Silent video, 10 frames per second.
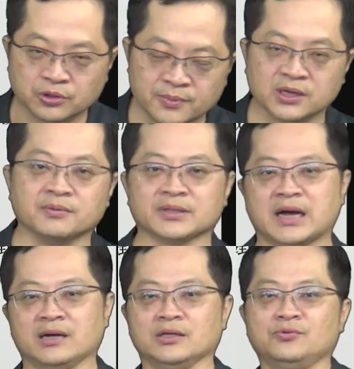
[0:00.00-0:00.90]
没有那么
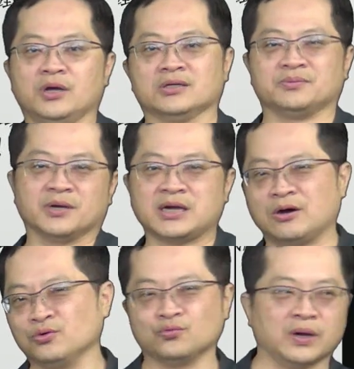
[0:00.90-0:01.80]
大了，因为要什么
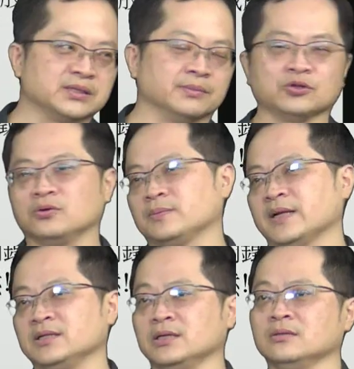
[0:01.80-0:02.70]
高炉啊，什么弄了
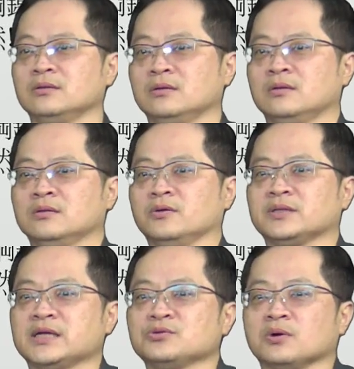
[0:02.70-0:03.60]
半天。对，
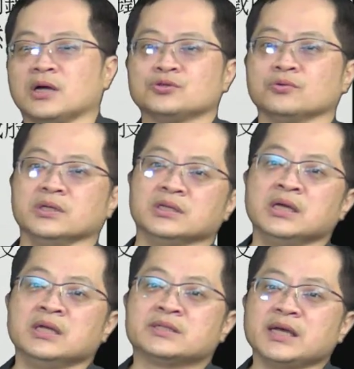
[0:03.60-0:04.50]
但是我告诉你，
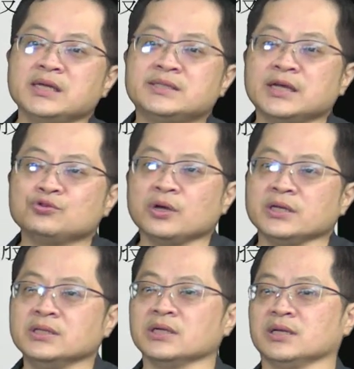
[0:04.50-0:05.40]
这一些瑞
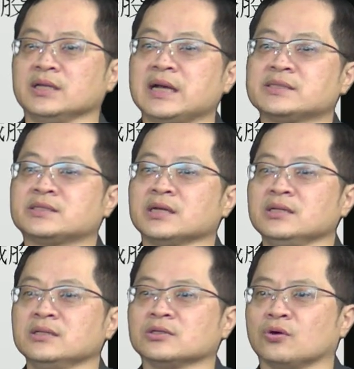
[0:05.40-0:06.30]
银的人，他
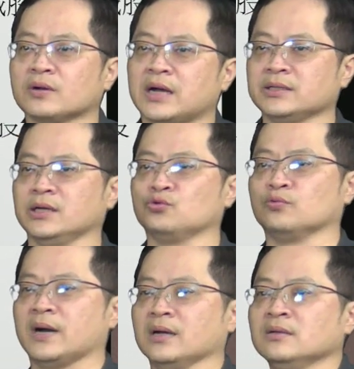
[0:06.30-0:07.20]
真的懂钢铁股
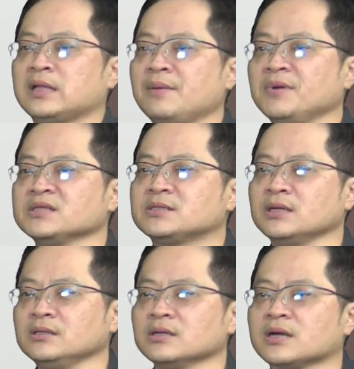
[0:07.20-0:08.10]
吗？他们
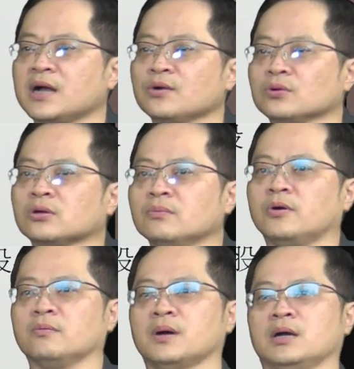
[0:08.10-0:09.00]
真的看过通
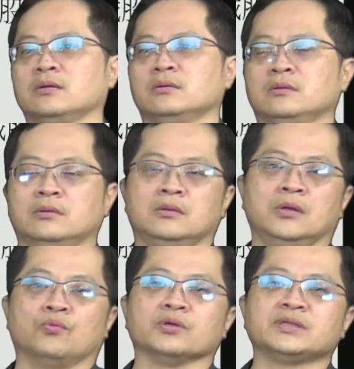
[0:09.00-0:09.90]
膨吗？
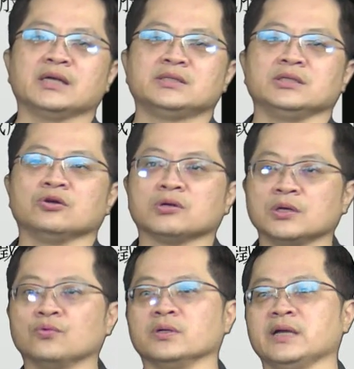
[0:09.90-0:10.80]
我相信都
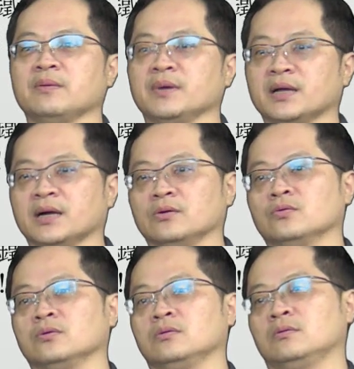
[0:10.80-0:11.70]
跟我一样没看
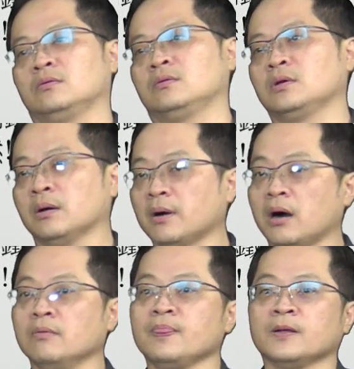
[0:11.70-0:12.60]
过，好不
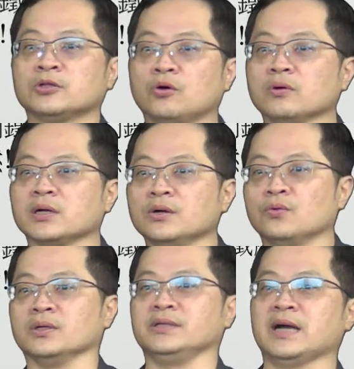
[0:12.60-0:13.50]
好？都跟
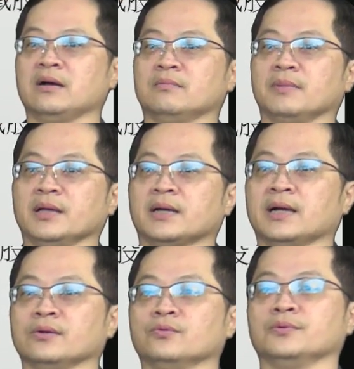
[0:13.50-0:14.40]
我一样没
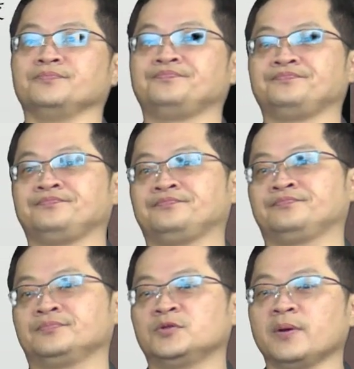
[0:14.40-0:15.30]
看过，
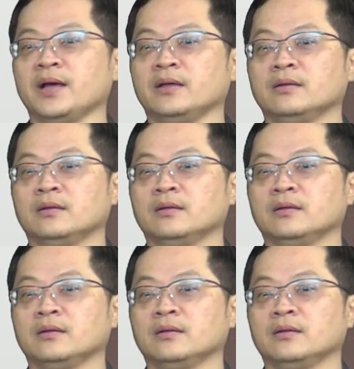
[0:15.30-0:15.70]
对不对？